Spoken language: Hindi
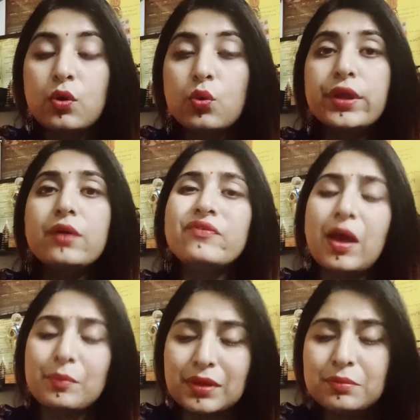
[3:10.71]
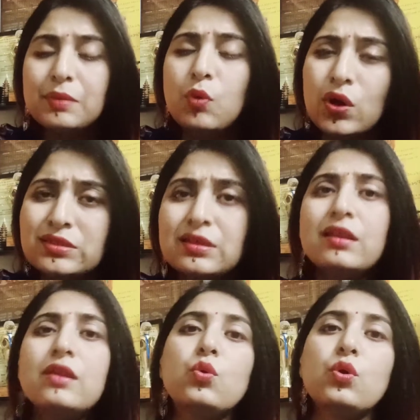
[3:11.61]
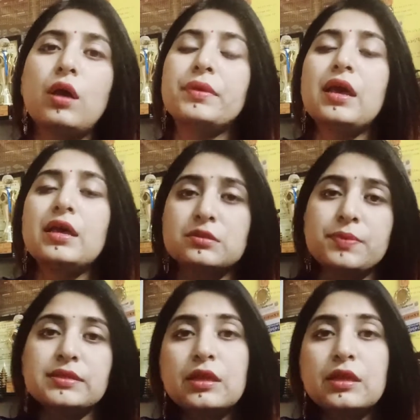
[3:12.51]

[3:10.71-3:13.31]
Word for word: को या फैमिली में बहुत सारे लोग आपके आसपास